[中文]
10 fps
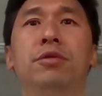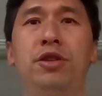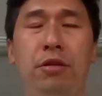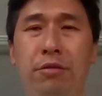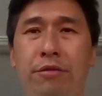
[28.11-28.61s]

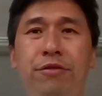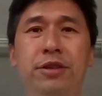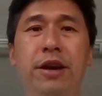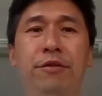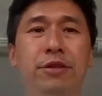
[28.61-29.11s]
不就
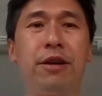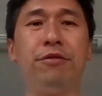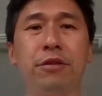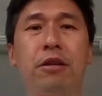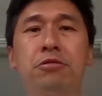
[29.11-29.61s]
付钱付
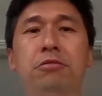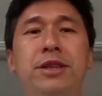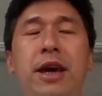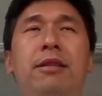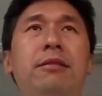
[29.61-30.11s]
钱付到
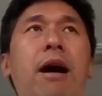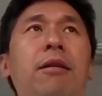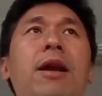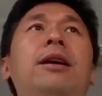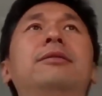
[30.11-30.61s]
中间，
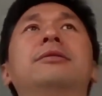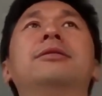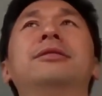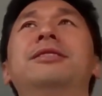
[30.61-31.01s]
然后呢，